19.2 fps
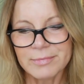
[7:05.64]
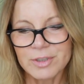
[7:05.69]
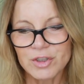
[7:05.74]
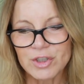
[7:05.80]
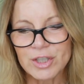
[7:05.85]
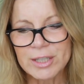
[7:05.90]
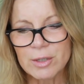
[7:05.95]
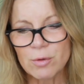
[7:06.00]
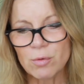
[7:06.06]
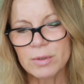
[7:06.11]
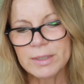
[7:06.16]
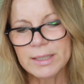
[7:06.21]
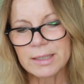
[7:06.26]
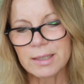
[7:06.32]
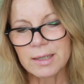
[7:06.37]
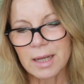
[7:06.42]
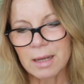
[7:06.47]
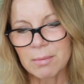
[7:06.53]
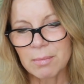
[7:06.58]
Jenny holte
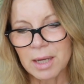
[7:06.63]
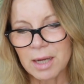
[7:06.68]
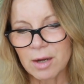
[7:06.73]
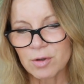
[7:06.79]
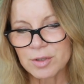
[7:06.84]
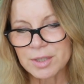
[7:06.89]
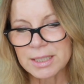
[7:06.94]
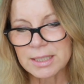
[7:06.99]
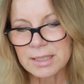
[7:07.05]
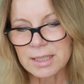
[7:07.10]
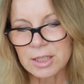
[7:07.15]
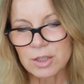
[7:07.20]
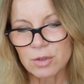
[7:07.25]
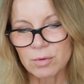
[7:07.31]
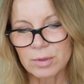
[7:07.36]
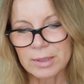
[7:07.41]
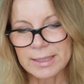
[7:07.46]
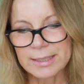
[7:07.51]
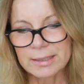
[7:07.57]
ihre Kamera aus der
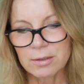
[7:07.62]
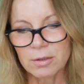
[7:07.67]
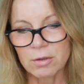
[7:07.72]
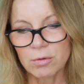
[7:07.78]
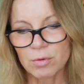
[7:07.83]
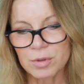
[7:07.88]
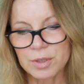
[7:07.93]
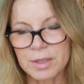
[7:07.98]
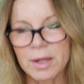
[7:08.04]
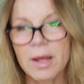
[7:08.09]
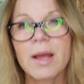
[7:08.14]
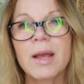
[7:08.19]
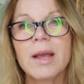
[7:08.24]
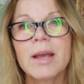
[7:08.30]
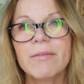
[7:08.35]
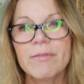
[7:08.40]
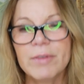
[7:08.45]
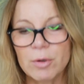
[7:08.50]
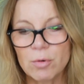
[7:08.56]
Tasche und legte los.
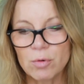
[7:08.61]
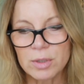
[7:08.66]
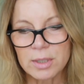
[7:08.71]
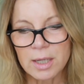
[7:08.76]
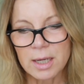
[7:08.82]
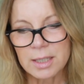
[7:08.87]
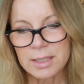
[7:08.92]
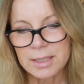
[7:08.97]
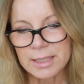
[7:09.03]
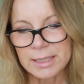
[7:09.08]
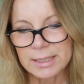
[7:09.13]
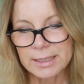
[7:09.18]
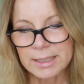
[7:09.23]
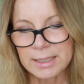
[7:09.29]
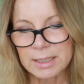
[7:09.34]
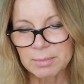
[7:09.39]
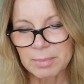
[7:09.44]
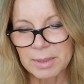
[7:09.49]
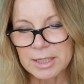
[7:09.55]
Vico trank seinen
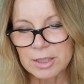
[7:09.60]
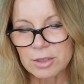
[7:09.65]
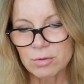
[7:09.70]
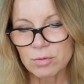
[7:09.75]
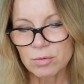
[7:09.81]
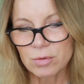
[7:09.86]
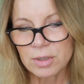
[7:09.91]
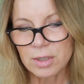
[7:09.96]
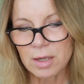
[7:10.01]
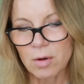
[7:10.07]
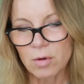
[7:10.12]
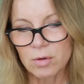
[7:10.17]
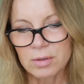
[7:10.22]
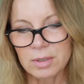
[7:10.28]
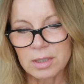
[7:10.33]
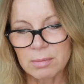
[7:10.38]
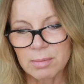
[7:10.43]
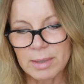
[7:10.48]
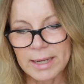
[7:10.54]
Espresso und
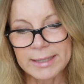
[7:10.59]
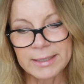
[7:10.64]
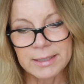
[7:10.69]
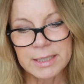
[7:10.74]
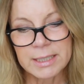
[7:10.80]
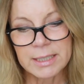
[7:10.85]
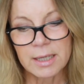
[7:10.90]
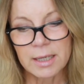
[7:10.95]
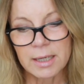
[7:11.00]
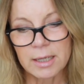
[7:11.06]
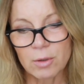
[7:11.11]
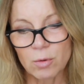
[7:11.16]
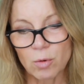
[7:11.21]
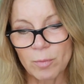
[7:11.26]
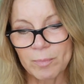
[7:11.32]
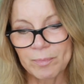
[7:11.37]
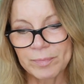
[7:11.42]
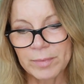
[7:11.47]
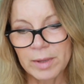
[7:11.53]
rauchte dabei einen
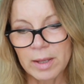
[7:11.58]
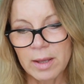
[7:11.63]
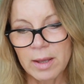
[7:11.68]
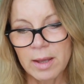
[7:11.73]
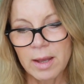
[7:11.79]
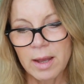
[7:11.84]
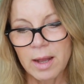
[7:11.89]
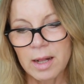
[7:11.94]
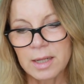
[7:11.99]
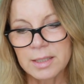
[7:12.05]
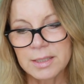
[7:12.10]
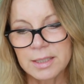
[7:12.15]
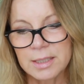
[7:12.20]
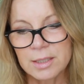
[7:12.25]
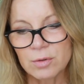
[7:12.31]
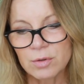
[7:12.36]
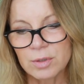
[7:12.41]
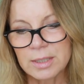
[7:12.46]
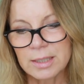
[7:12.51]
Zigarillo. Als sie
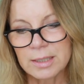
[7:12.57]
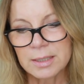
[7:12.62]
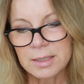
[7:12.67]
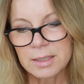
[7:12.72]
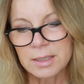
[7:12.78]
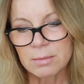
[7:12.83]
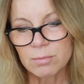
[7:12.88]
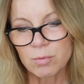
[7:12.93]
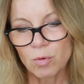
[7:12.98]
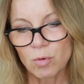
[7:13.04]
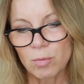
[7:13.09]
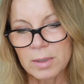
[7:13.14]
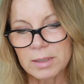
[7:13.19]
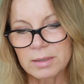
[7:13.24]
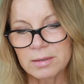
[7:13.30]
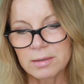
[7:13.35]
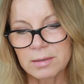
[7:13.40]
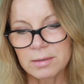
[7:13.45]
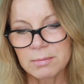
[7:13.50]
ihn durch die Linse
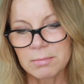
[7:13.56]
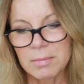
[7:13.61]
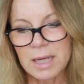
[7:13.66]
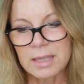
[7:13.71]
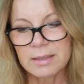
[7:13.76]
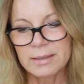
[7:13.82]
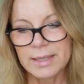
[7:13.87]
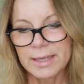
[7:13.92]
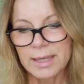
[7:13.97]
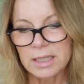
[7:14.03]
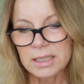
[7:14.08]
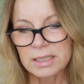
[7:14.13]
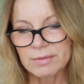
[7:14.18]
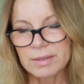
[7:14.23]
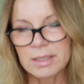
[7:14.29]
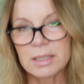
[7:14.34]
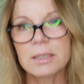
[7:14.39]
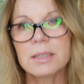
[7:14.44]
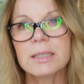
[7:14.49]
beobachtete, machte ihr Herz
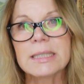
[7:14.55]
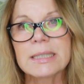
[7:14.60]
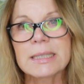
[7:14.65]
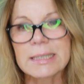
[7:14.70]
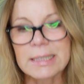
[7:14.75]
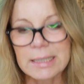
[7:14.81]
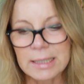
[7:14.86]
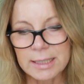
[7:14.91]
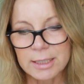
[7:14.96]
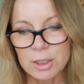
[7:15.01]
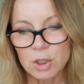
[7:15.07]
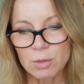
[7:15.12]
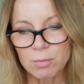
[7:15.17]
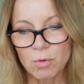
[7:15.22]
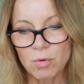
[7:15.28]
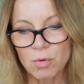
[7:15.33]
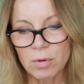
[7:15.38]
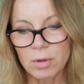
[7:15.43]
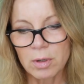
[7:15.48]
wieder diesen kleinen
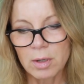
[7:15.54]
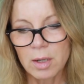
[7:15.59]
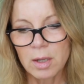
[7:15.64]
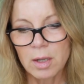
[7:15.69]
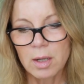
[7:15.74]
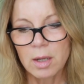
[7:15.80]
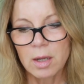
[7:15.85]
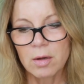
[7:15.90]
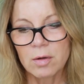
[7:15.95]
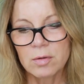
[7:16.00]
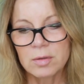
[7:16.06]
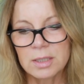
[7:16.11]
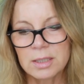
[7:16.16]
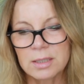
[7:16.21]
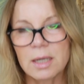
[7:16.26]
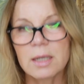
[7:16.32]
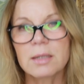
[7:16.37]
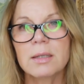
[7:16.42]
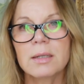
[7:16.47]
Sprung und sie
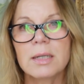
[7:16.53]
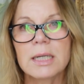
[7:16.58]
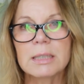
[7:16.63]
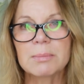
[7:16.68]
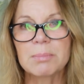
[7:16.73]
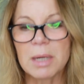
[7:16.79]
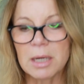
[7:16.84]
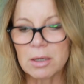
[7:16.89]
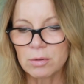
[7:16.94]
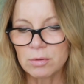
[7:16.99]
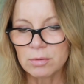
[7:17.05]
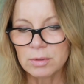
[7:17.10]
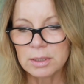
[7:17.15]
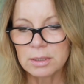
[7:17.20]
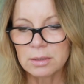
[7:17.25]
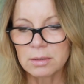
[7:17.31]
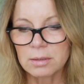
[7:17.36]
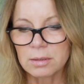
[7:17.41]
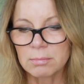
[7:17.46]
dachte leicht
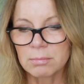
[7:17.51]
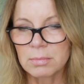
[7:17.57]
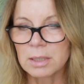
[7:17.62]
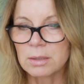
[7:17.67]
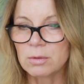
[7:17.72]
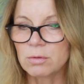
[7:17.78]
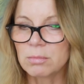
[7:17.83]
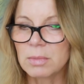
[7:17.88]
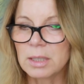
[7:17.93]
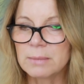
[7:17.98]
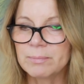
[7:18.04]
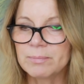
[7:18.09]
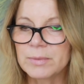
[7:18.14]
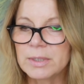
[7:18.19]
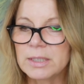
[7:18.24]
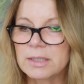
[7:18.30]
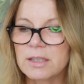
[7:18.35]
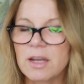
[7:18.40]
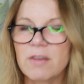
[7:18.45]
paranoid, Mann oh Mann,
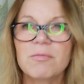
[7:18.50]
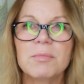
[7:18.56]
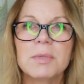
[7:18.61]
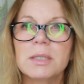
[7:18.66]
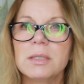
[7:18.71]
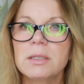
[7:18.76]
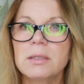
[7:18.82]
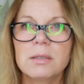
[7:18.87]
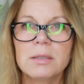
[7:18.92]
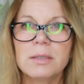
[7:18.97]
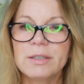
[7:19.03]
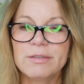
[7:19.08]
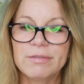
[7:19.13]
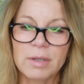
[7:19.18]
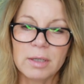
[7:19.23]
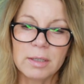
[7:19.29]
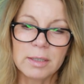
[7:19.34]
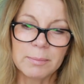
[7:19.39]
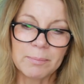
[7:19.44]
ich darf mich nicht in ihn
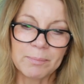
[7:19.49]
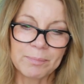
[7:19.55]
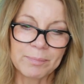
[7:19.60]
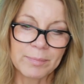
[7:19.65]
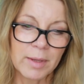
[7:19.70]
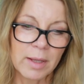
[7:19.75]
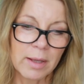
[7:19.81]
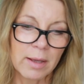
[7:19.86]
verlieben.